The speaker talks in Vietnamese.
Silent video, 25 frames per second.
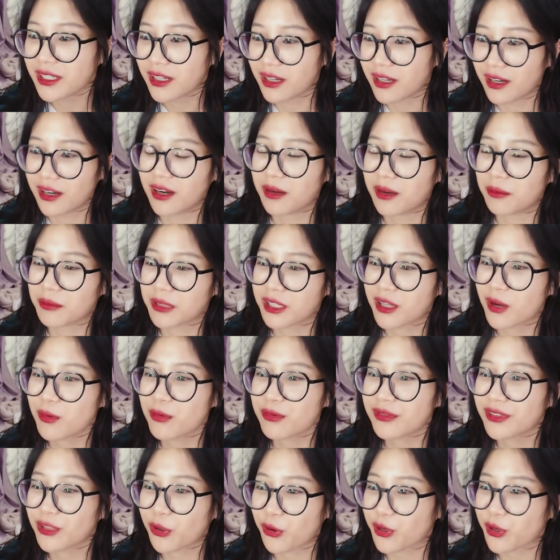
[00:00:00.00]
ờ, mình
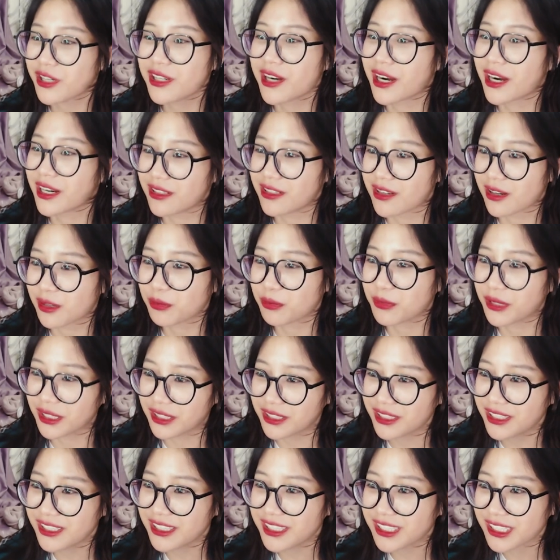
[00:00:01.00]
không nói cười được mình
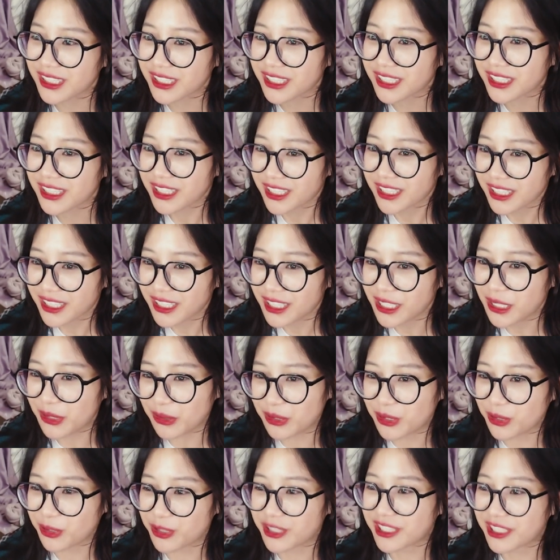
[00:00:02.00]
cứ yếu
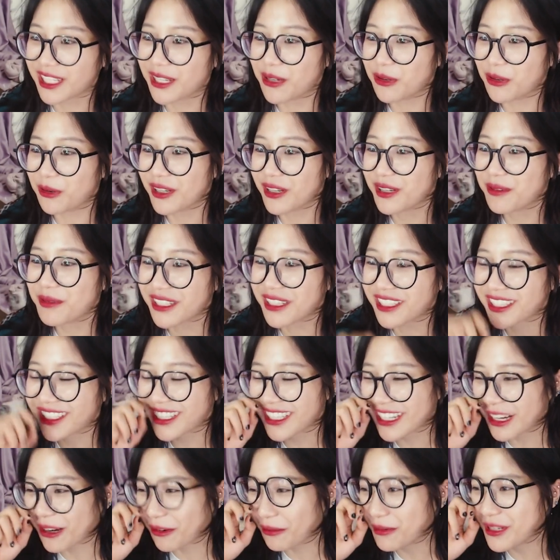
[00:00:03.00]
xìu xìu ấy mình cứ
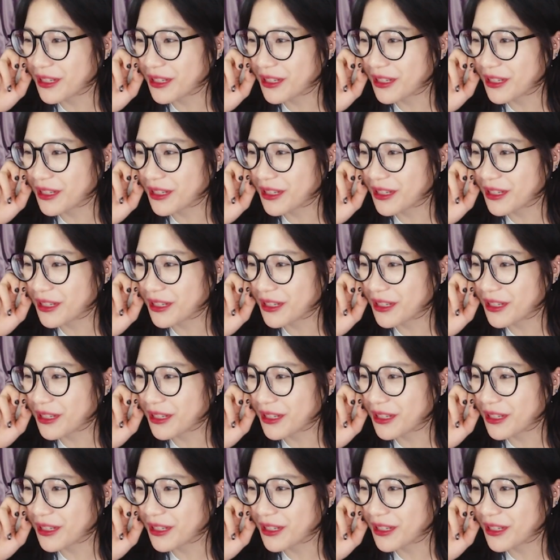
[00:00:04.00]
kiểu bị